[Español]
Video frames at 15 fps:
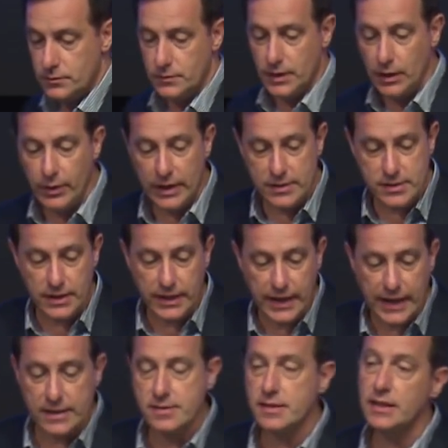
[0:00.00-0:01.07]
¿qué va a hacer? Es
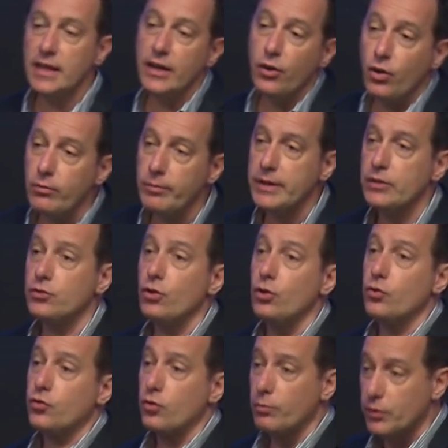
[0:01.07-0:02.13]
así, es hombre, todos
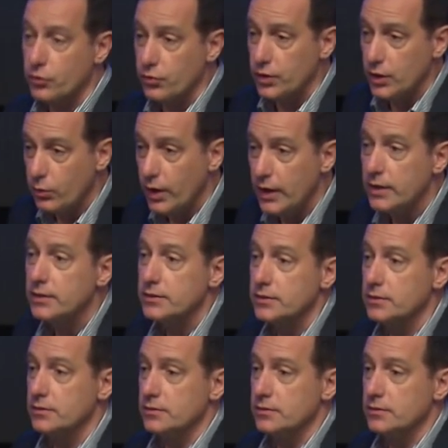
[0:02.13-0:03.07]
los hombres son iguales.